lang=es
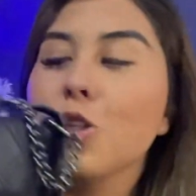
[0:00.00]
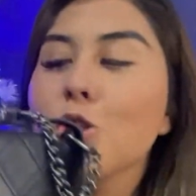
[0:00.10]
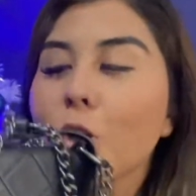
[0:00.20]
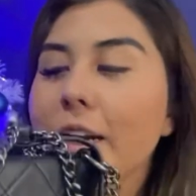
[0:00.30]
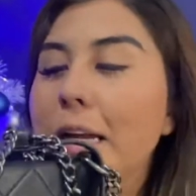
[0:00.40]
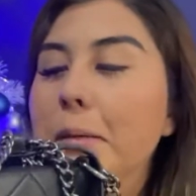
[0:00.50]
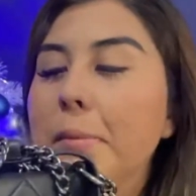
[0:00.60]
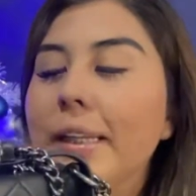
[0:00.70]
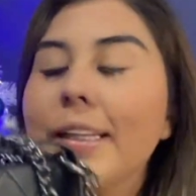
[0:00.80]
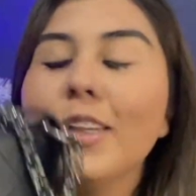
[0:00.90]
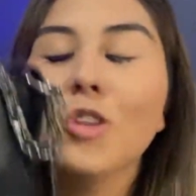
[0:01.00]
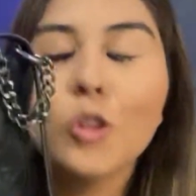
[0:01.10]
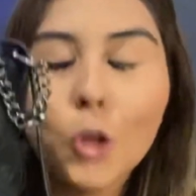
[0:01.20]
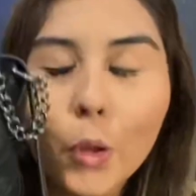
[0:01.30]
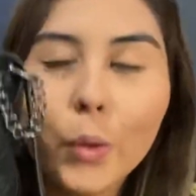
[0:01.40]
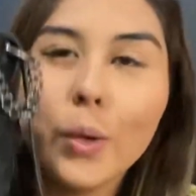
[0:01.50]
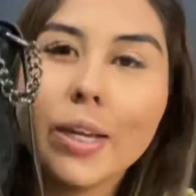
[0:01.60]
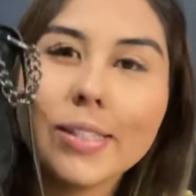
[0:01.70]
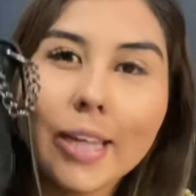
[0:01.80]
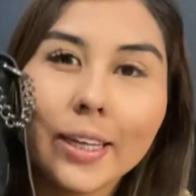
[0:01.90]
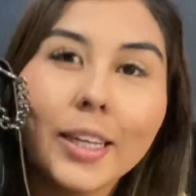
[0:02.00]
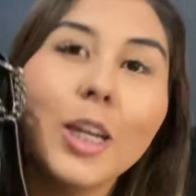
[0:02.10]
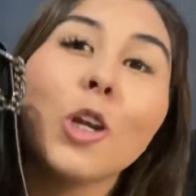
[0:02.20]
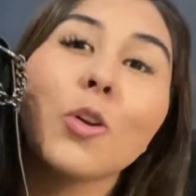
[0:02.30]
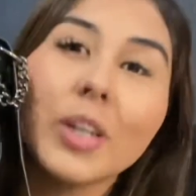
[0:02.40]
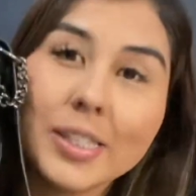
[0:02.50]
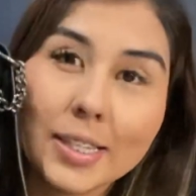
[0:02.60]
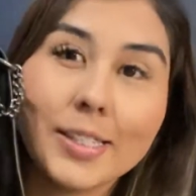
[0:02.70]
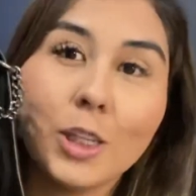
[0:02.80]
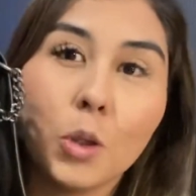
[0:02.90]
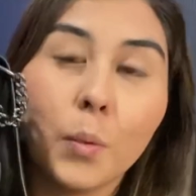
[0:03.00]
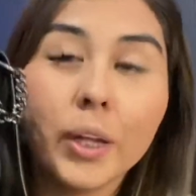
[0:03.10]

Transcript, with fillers: Yo realmente todo lo que está aquí lo necesito.